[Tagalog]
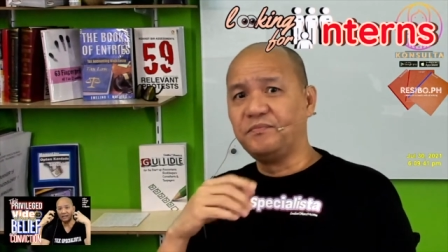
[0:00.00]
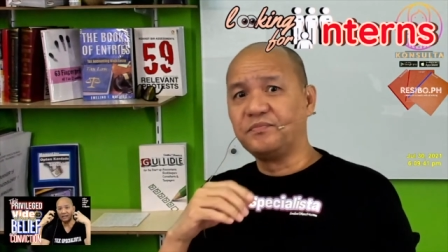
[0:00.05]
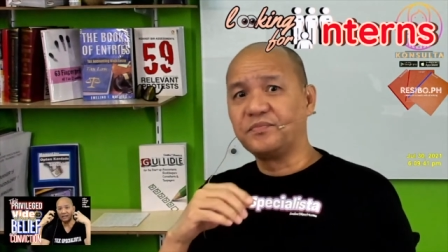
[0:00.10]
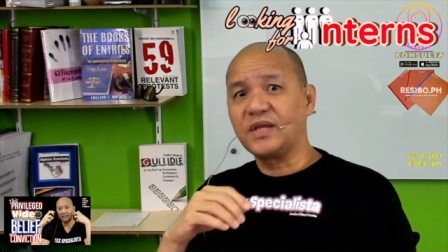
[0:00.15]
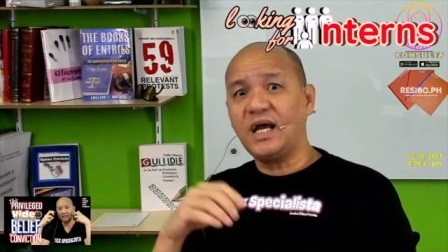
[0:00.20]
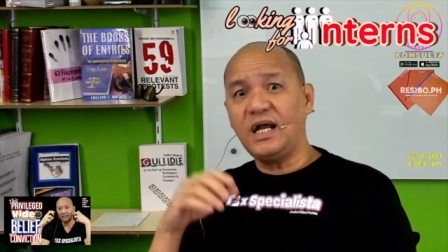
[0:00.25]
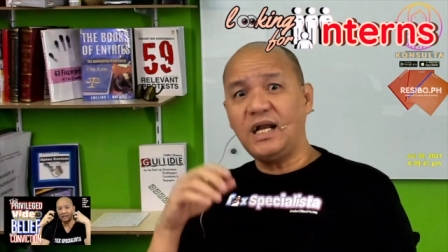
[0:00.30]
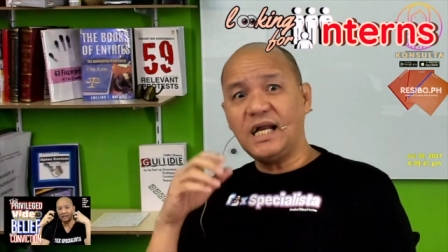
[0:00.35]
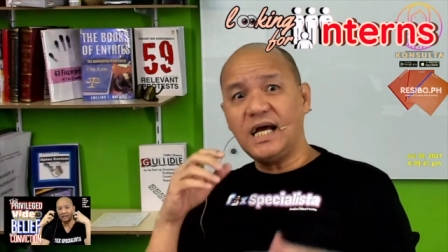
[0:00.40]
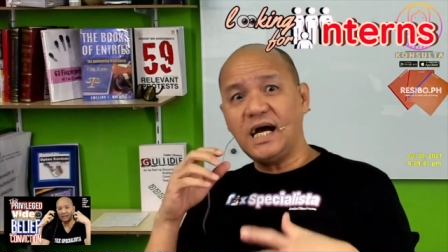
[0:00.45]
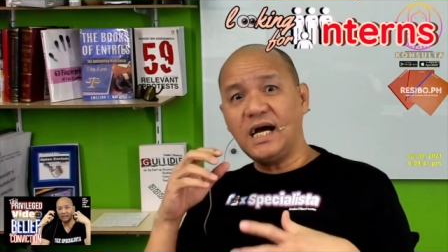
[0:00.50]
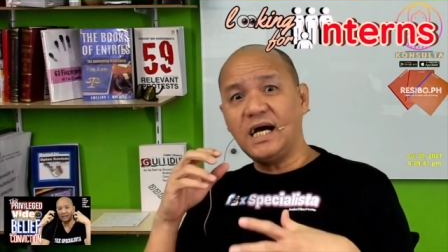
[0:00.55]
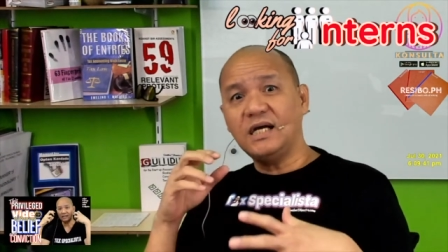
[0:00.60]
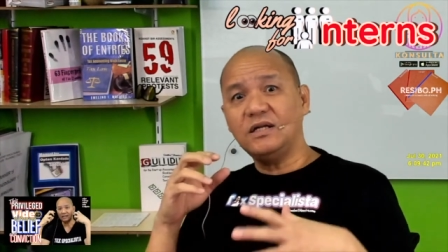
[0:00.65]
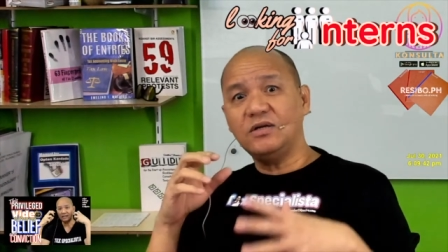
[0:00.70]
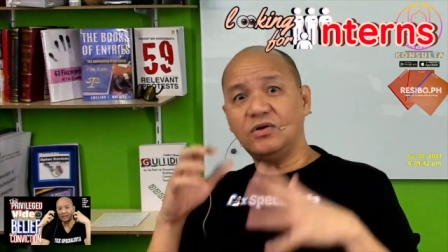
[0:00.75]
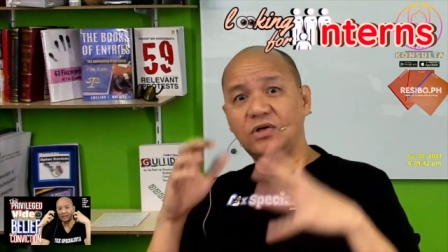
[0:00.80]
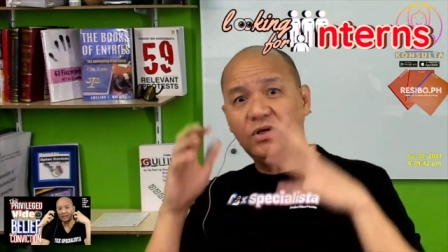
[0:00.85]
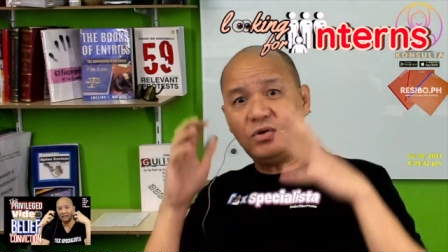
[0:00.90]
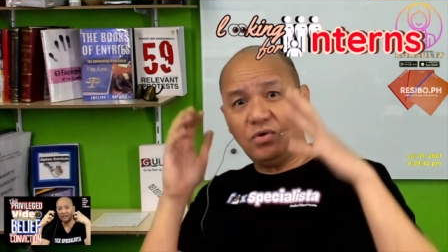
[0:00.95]
Kailangan
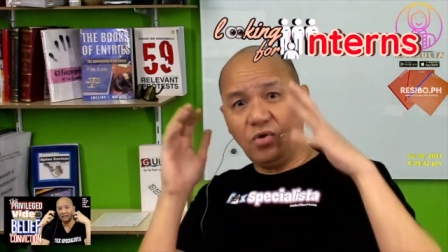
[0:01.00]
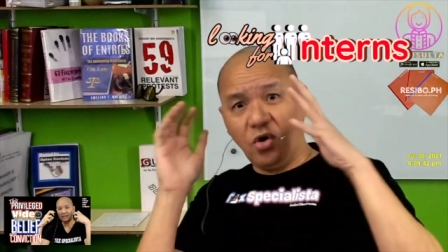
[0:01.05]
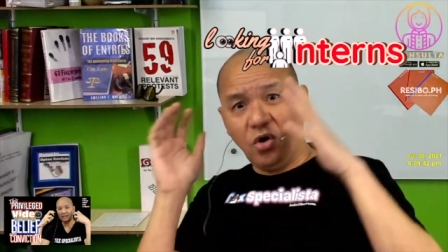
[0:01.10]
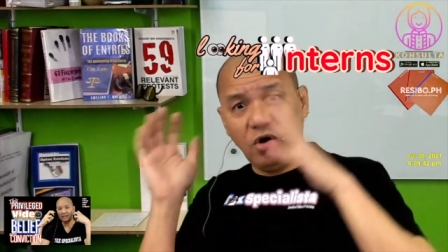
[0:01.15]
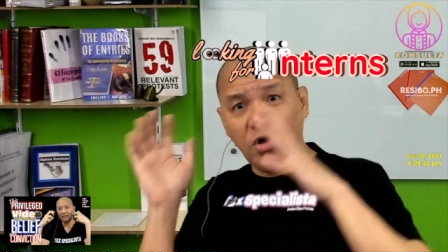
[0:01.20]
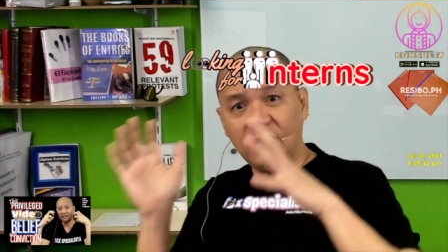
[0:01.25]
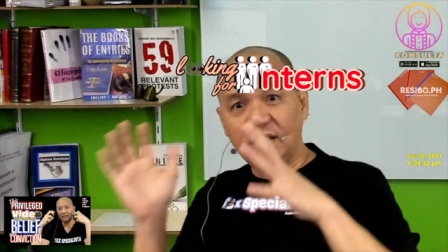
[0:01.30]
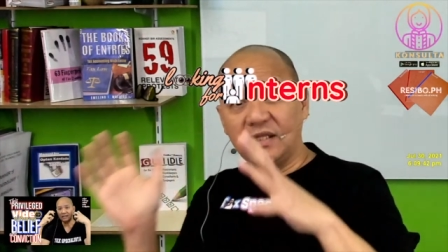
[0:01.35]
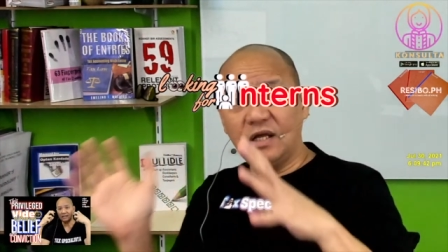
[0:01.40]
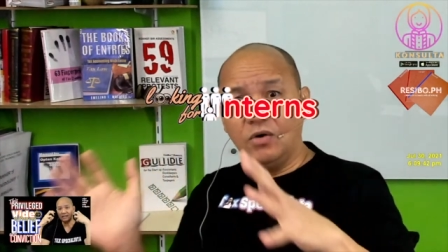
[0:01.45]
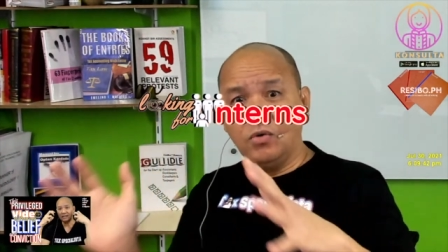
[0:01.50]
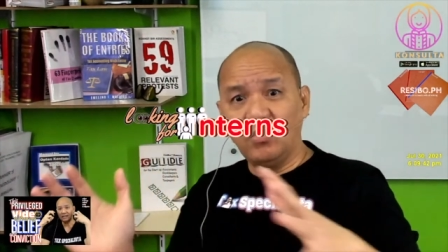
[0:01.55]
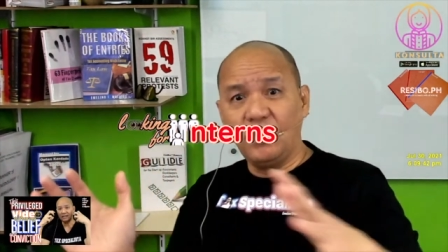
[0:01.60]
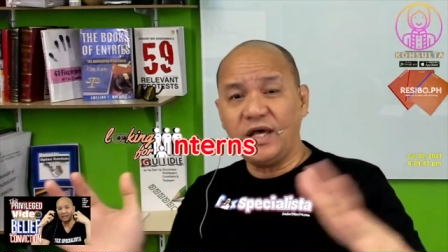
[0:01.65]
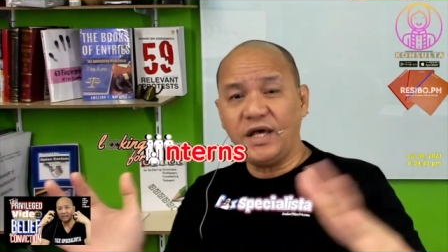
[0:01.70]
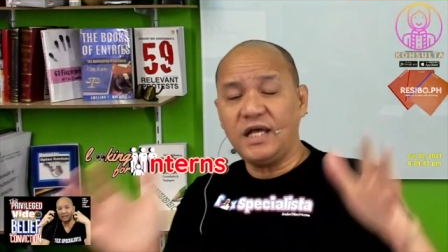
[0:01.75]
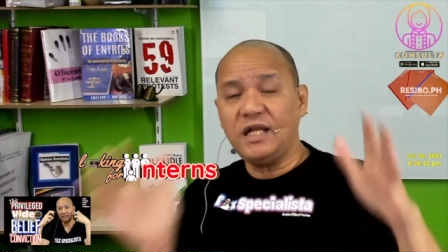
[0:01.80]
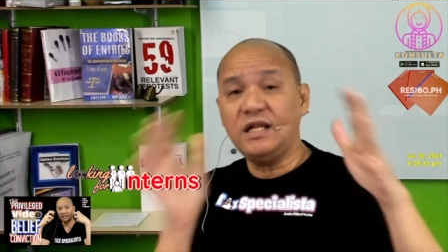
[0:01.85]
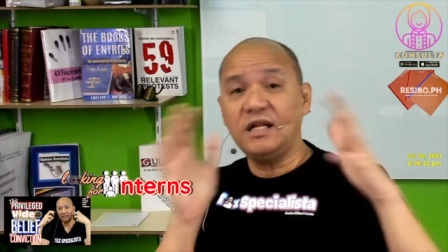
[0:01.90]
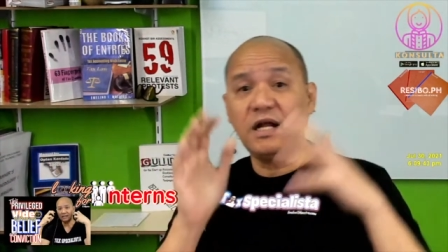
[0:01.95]
all the
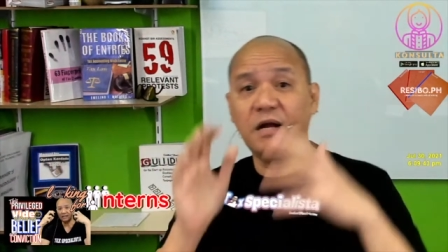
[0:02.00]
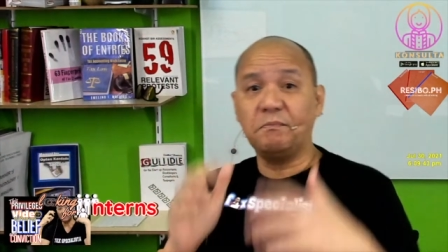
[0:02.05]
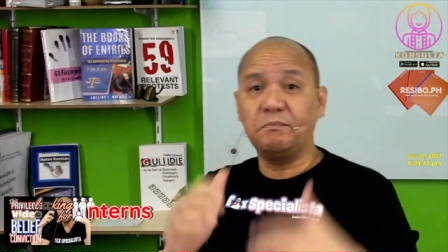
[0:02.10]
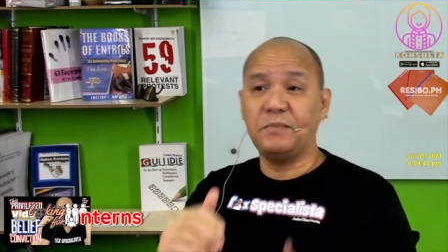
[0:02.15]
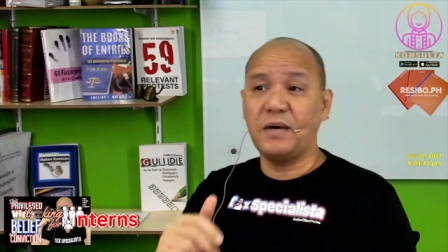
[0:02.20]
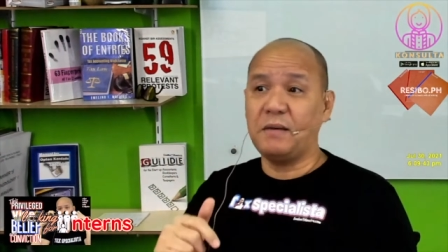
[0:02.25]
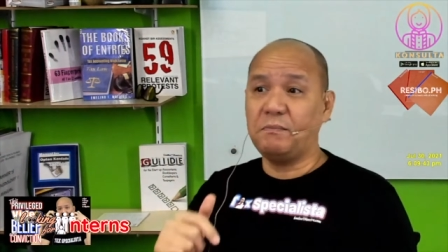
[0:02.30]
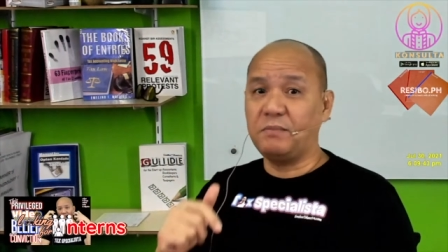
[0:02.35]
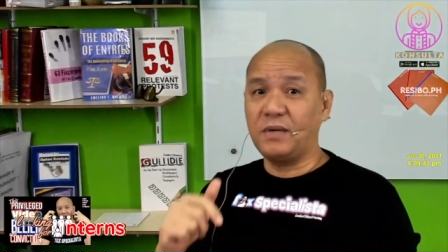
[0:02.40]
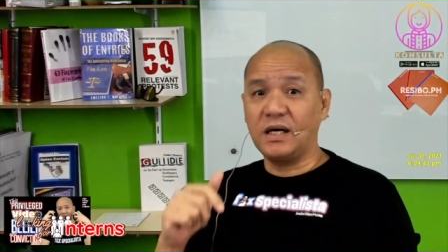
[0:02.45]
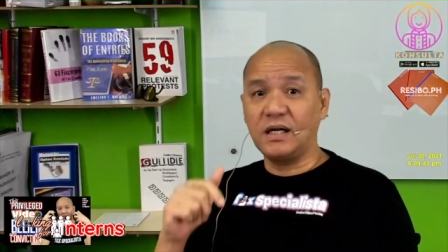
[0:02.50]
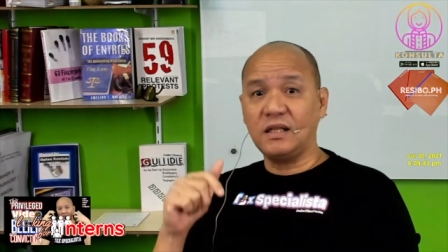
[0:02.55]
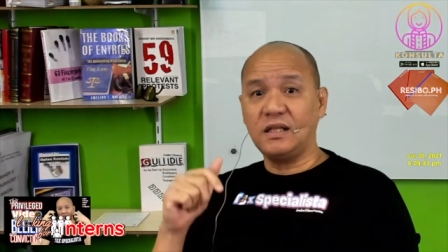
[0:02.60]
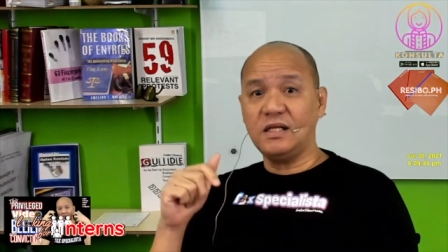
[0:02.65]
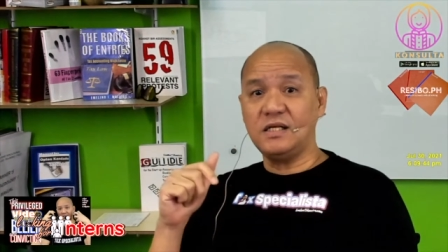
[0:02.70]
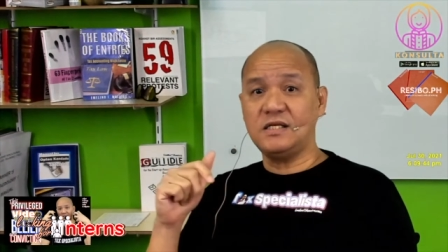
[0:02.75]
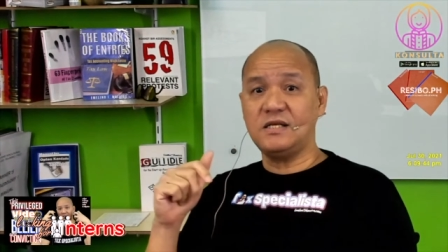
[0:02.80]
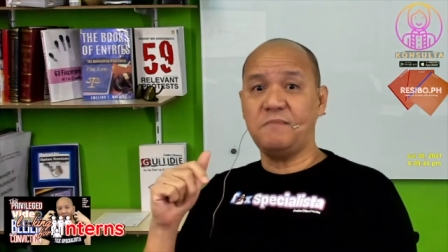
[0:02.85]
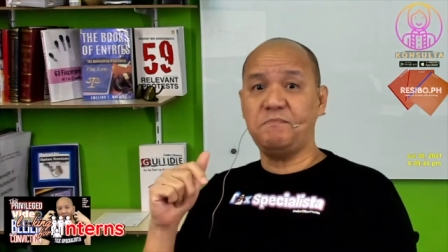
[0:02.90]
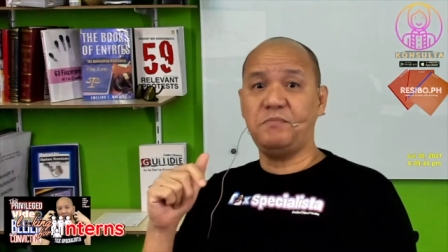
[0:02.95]
way
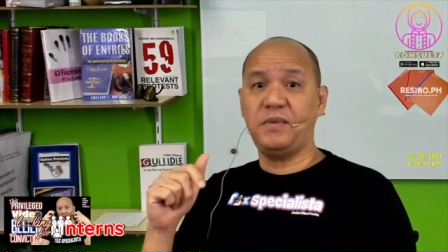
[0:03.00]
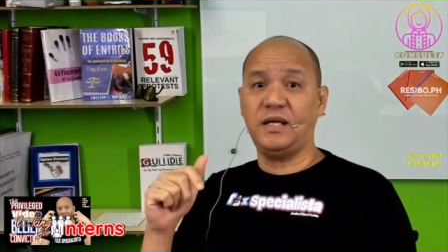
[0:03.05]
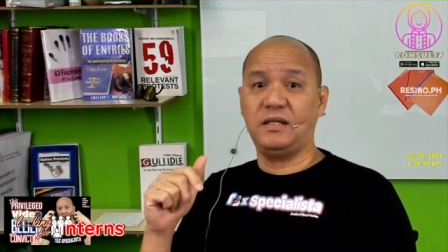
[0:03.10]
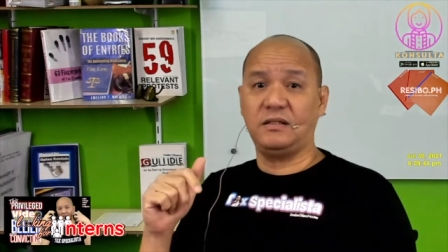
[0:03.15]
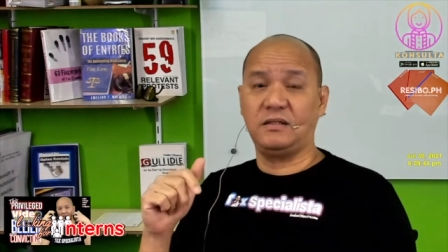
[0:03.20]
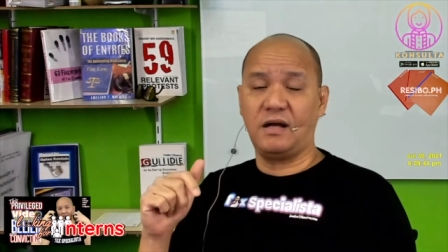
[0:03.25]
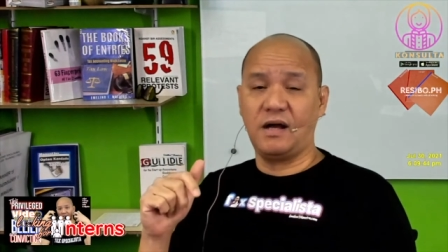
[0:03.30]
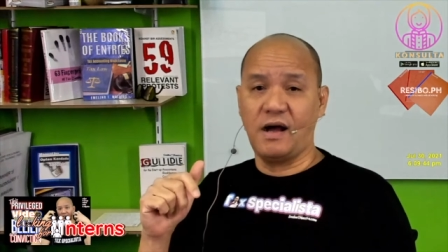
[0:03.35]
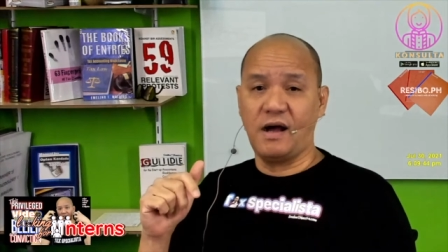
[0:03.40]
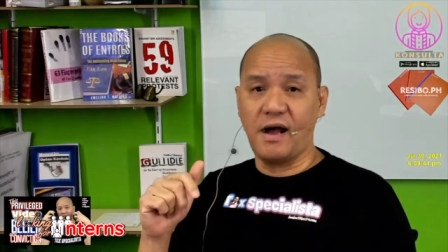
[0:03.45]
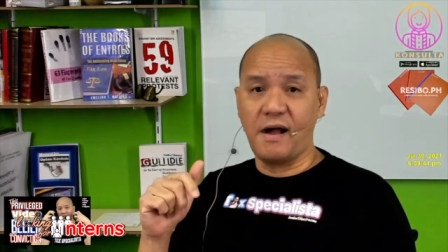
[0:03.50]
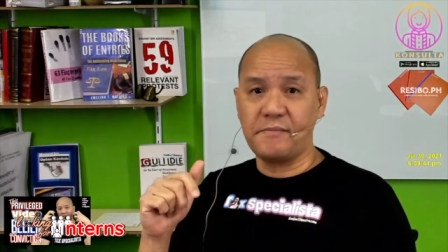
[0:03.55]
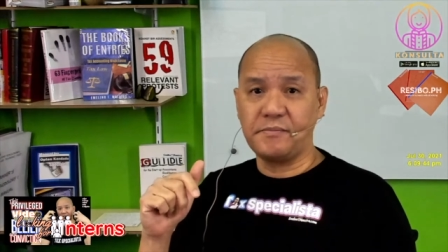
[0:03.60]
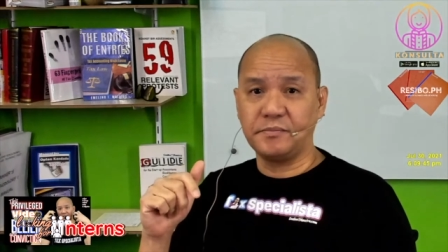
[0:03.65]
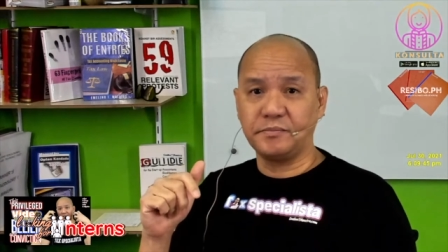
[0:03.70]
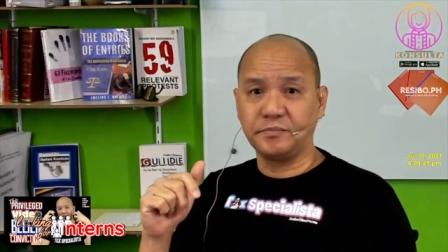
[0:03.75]
nagpa-participate ka.